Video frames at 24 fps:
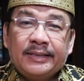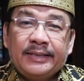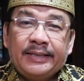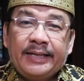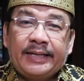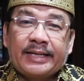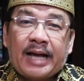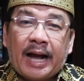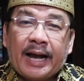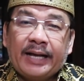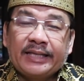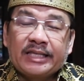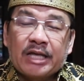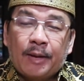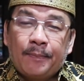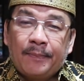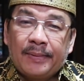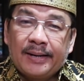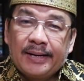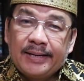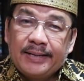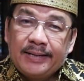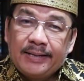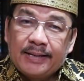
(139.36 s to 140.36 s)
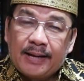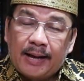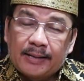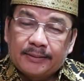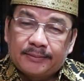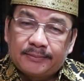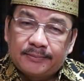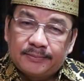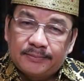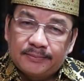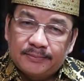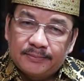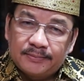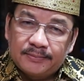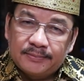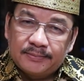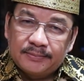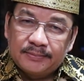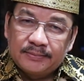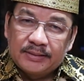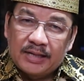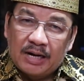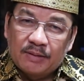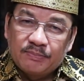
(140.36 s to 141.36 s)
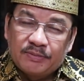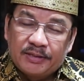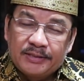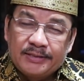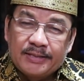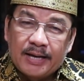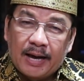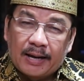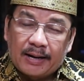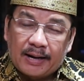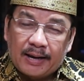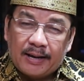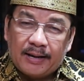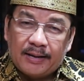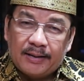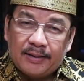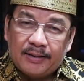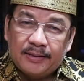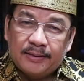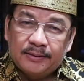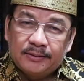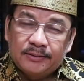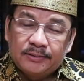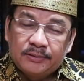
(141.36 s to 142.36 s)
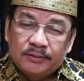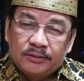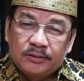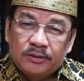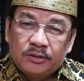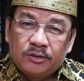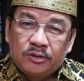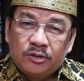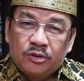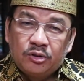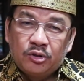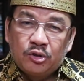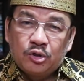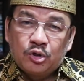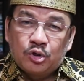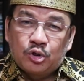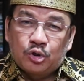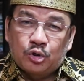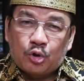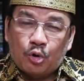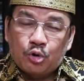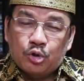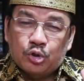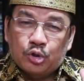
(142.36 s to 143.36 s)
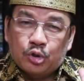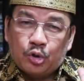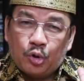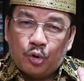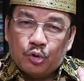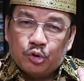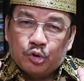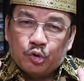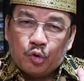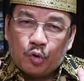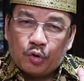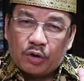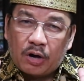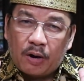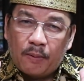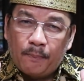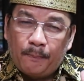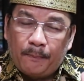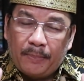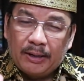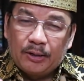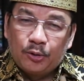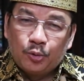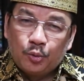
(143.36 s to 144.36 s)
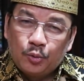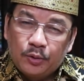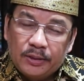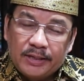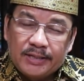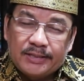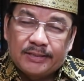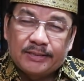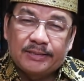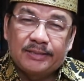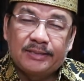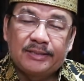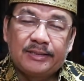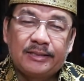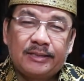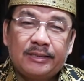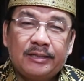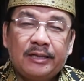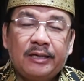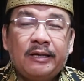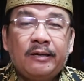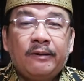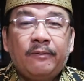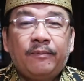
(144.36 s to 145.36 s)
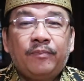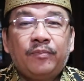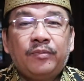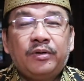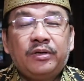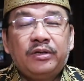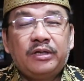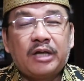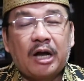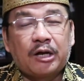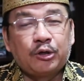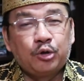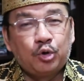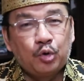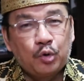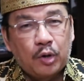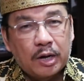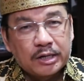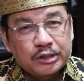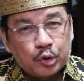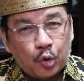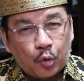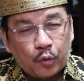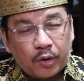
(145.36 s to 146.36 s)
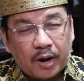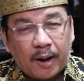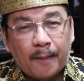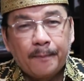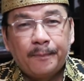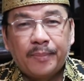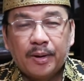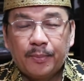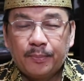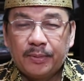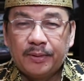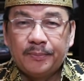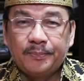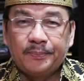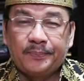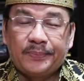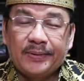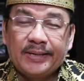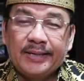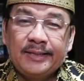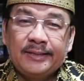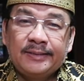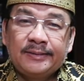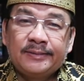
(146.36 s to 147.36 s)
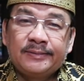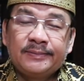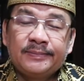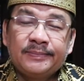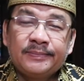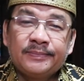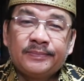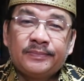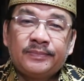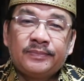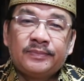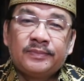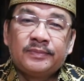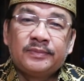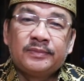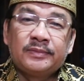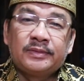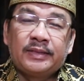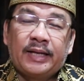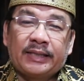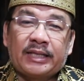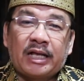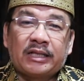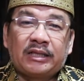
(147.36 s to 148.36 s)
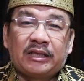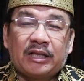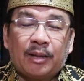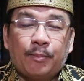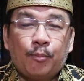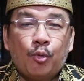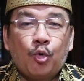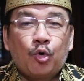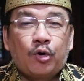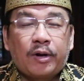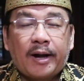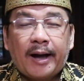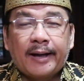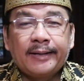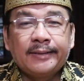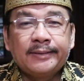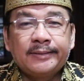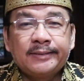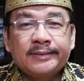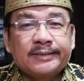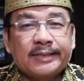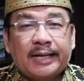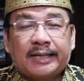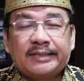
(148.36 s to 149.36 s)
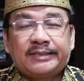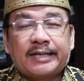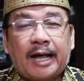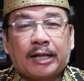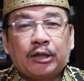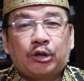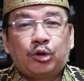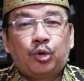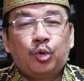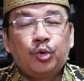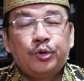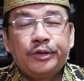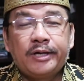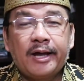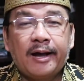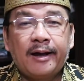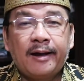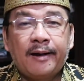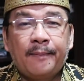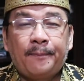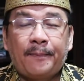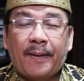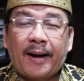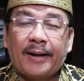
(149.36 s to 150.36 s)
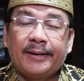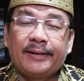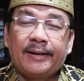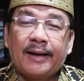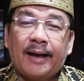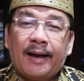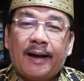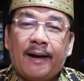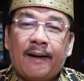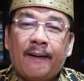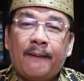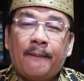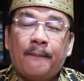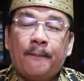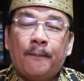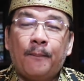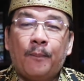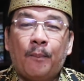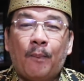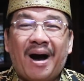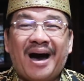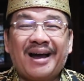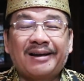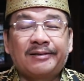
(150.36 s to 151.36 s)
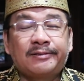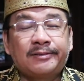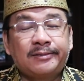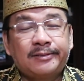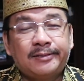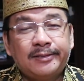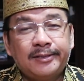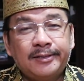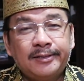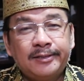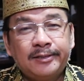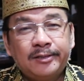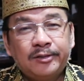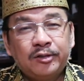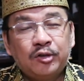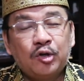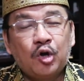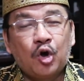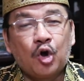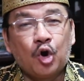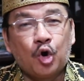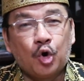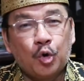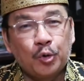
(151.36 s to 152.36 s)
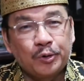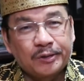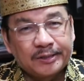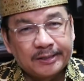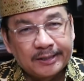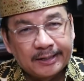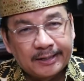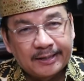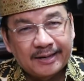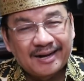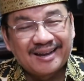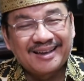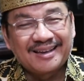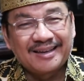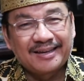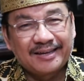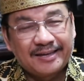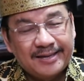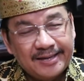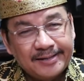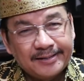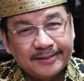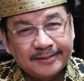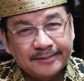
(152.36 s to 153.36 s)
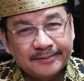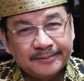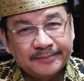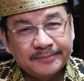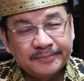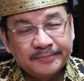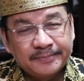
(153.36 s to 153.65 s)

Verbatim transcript: Jika kita melihat dalam sejarah, sosok seorang penulis yang juga seorang pemimpi, kita temukan salah satunya pada Martin Luther King.